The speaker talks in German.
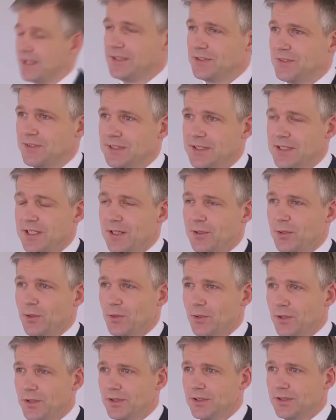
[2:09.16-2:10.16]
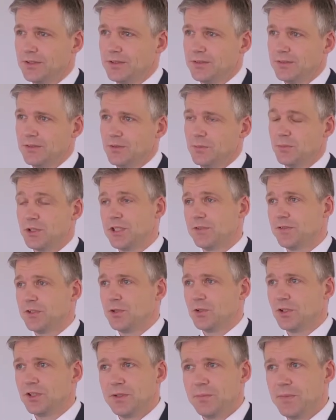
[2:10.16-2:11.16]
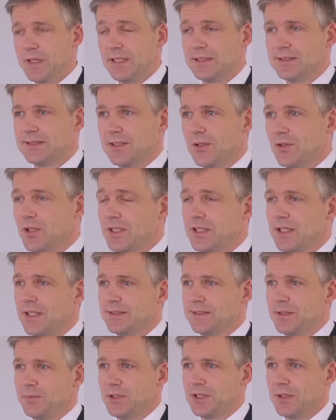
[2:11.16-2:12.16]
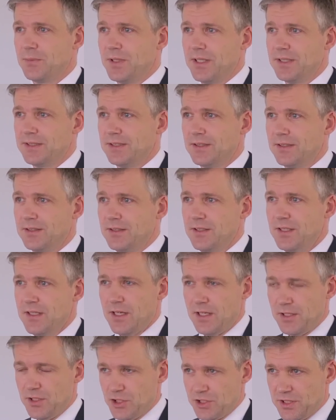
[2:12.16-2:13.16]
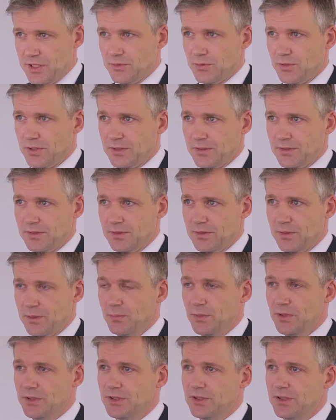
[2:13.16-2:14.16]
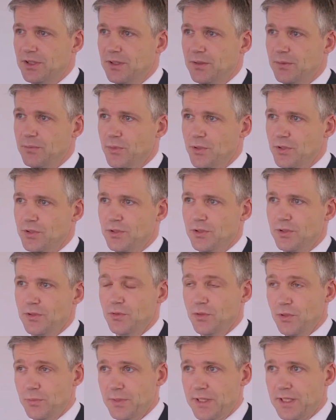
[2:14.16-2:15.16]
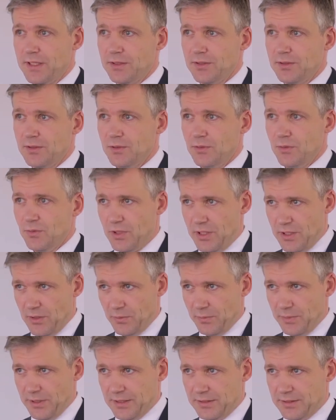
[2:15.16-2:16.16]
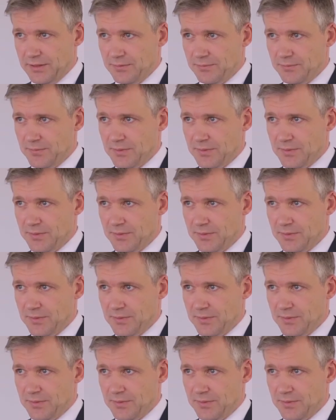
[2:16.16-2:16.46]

23 Jahren gegründet und beschäftigt heute mehr als 330 Mitarbeiter an den Standorten Münster, München, Nürnberg und Leonberg.